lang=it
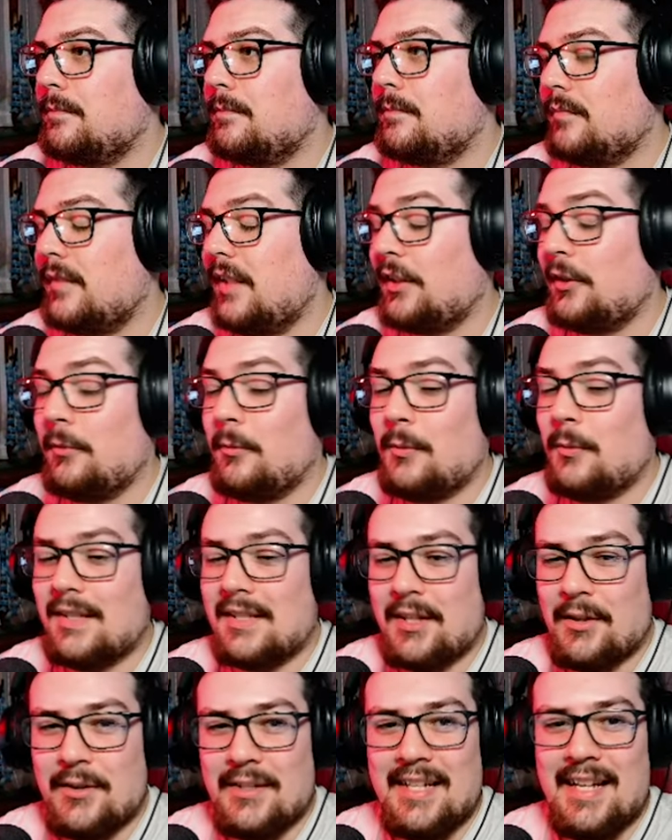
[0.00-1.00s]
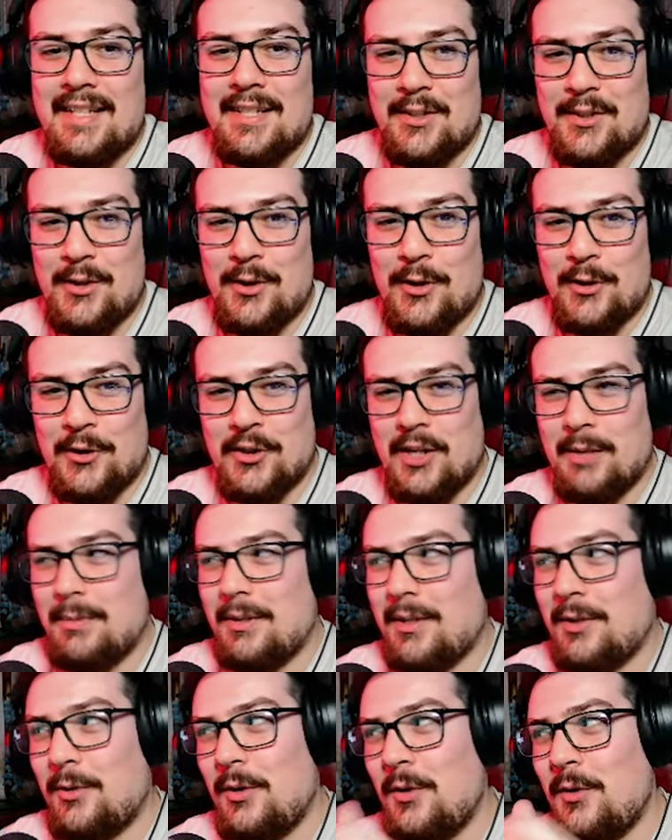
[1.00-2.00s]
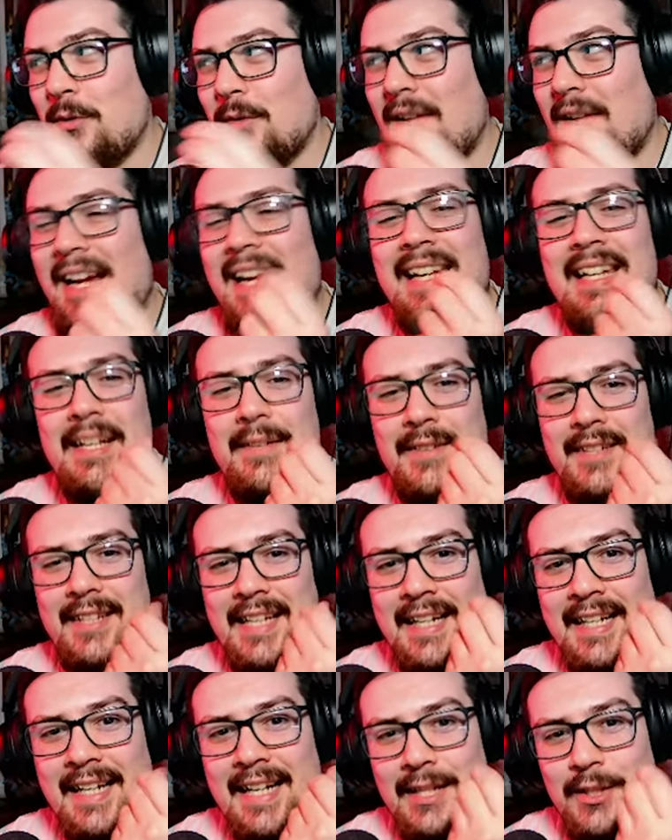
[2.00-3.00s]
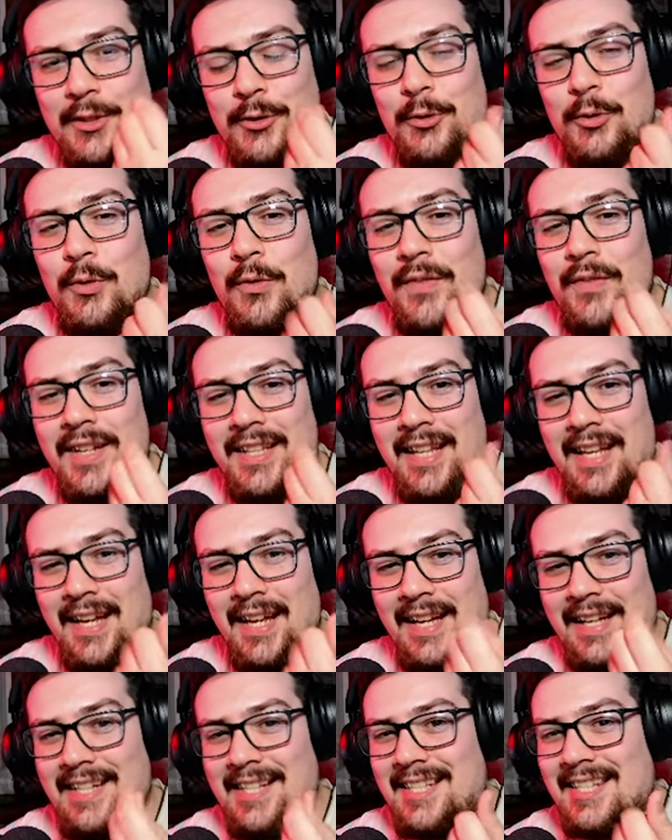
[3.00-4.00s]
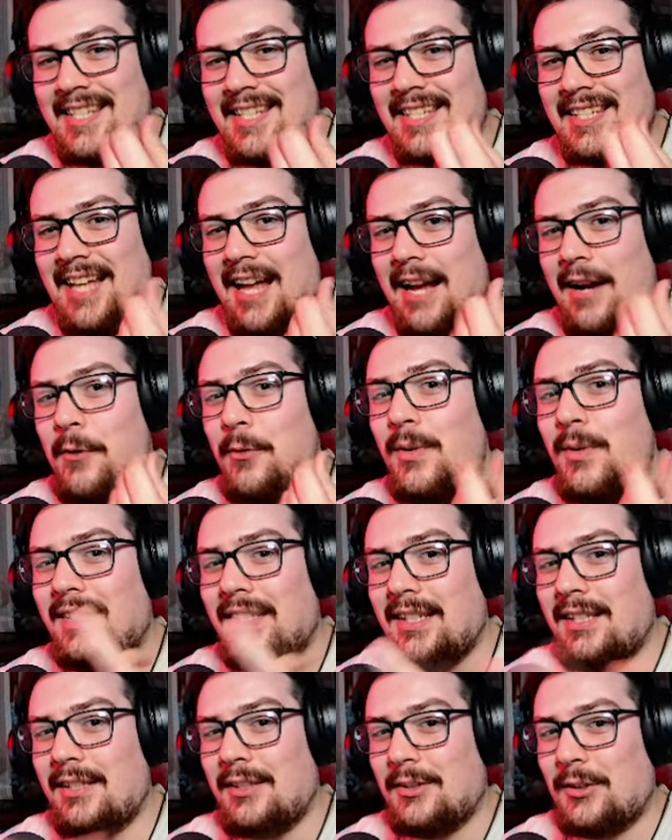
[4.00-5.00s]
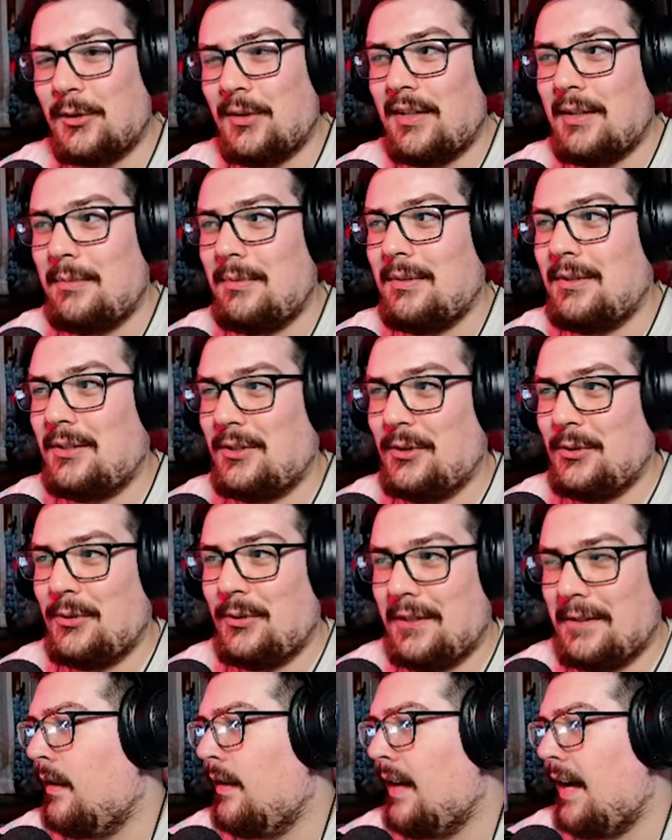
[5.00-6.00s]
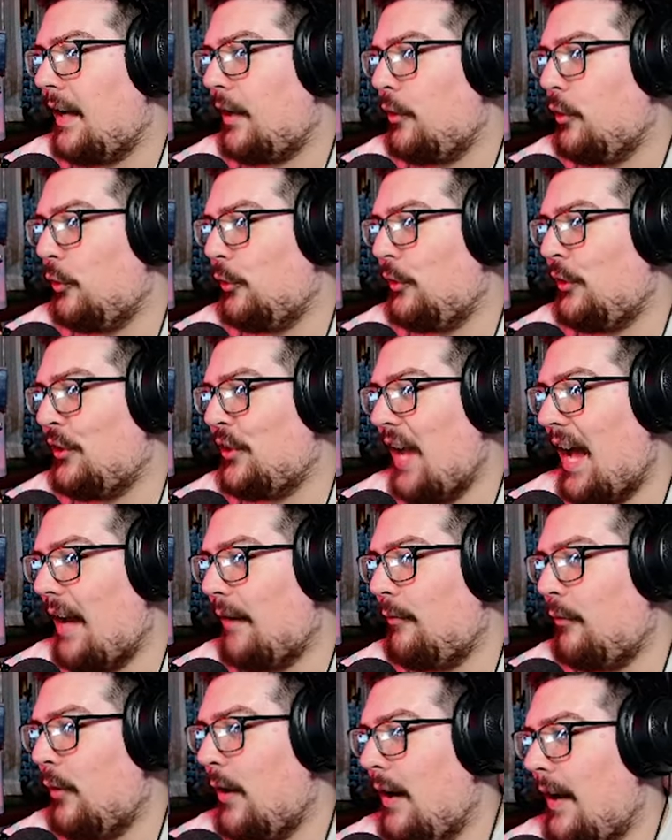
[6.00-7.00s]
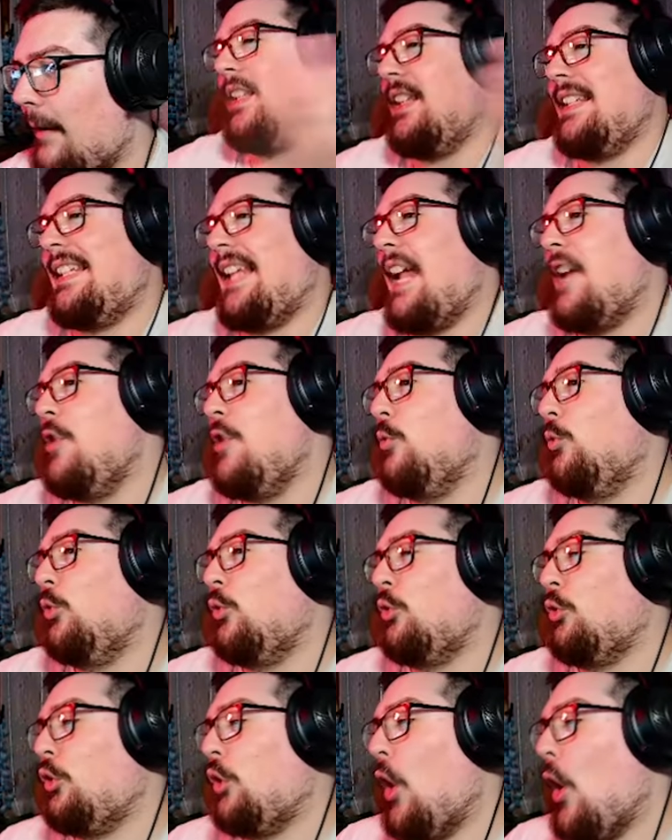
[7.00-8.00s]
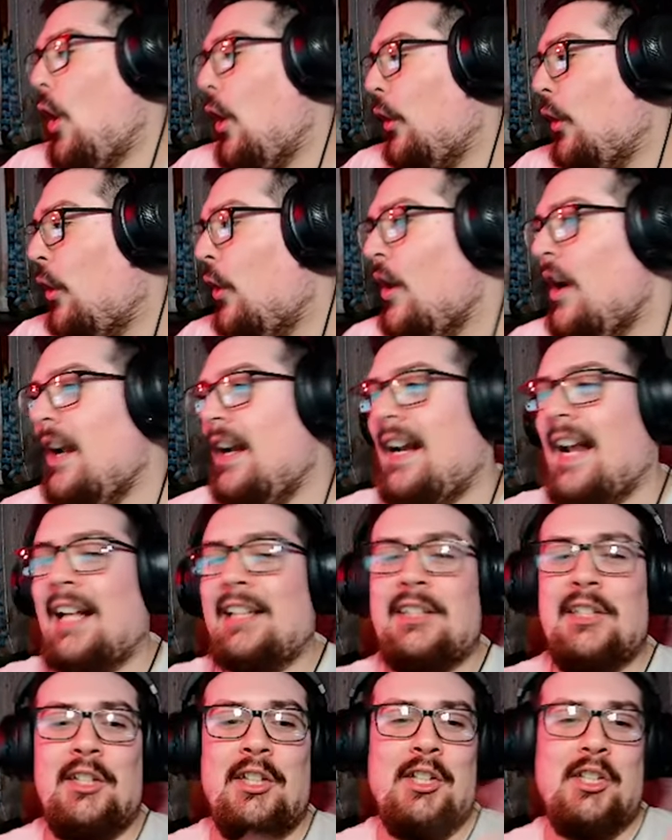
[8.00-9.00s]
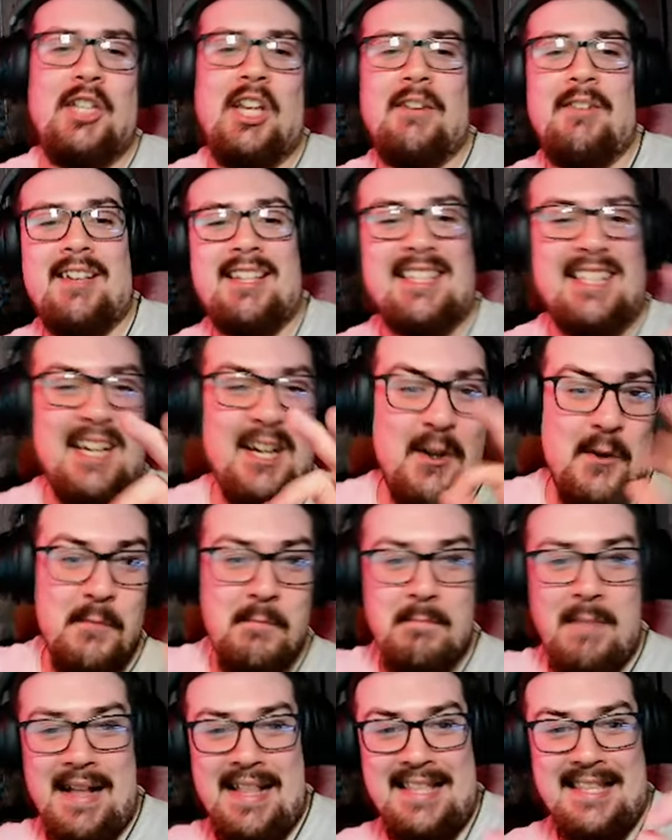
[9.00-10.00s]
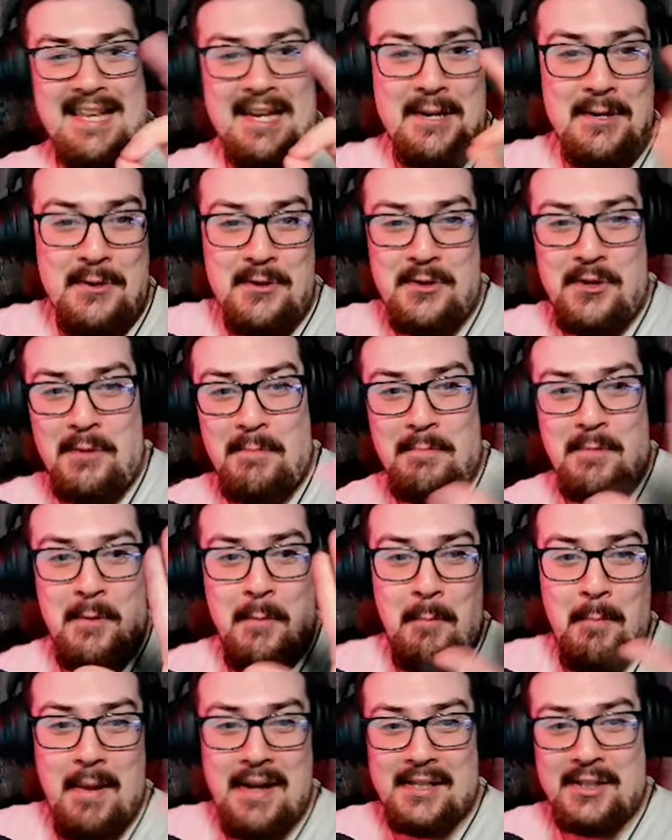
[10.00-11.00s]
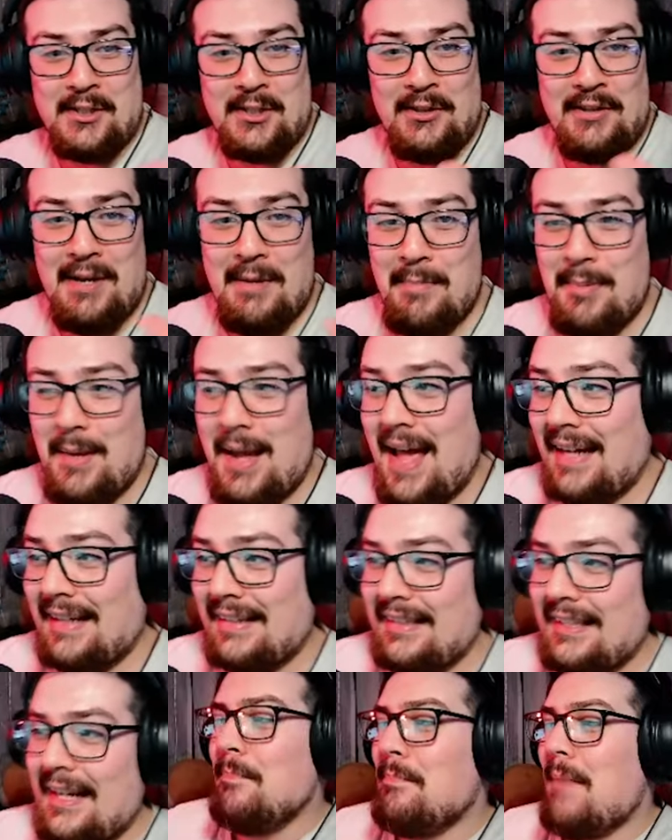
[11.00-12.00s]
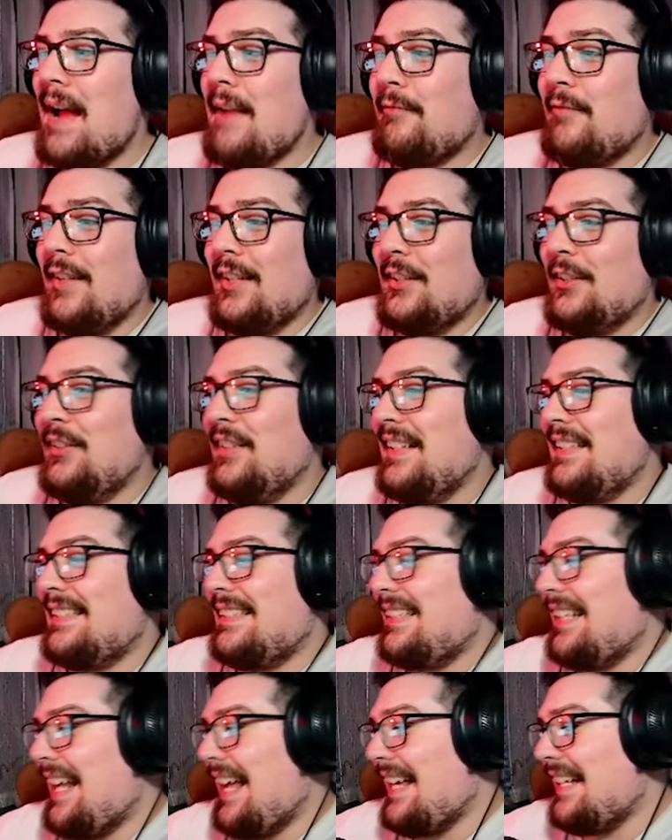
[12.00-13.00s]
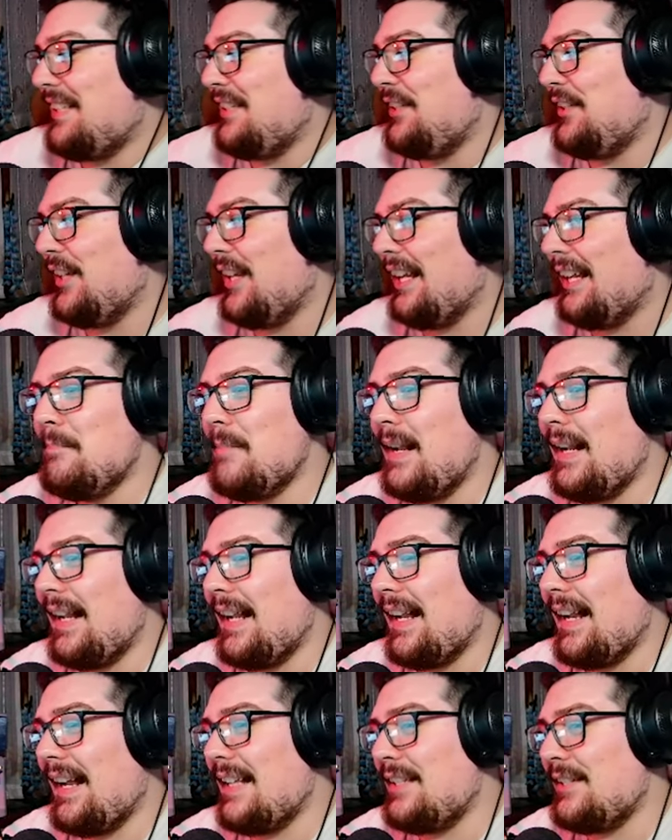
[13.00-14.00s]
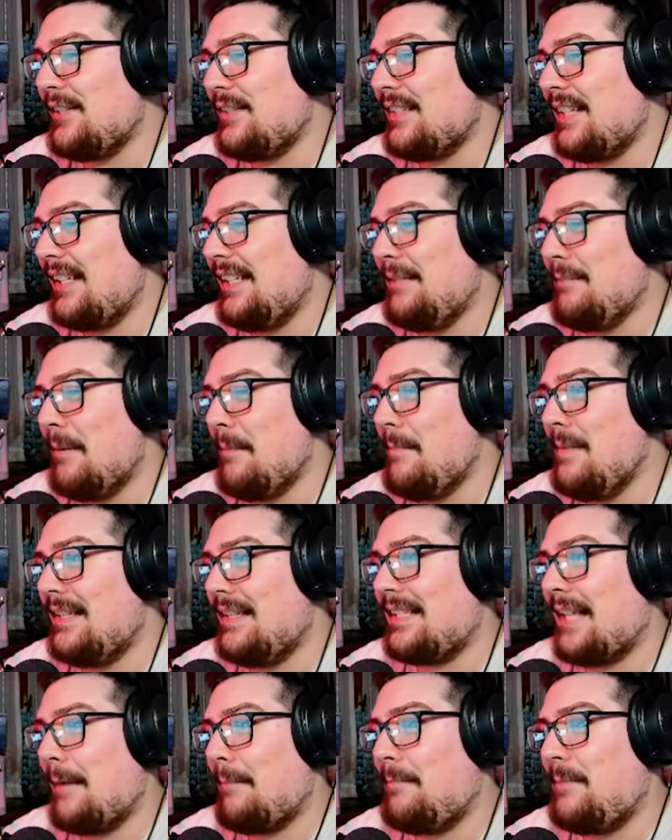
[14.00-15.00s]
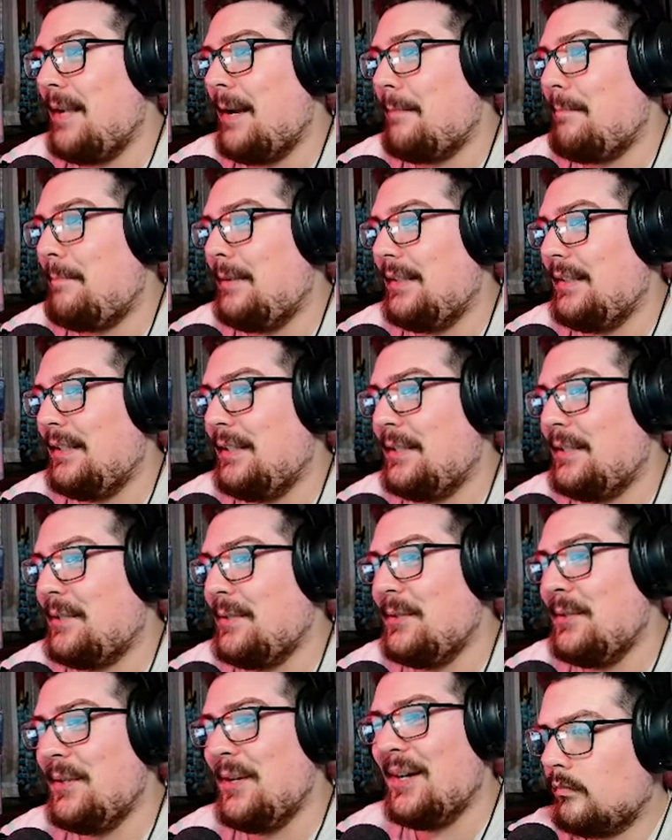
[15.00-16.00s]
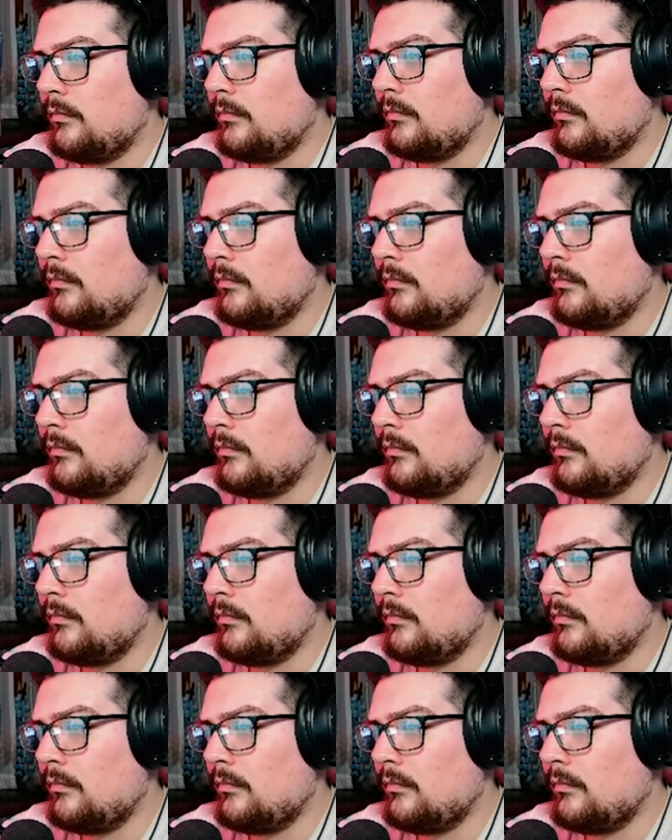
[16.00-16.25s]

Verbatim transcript: Tanto questa cosa è ansiogena perché lui non è che li vede a cazzo, lui vede il sangue dentro alle persone. Arno ti salvo eh? Sei un toro. Latte diceva se combatte contro più persone perde. Ma hai fatto una strage. Ma che cazzo senti? Ma a me sta pia per il culo.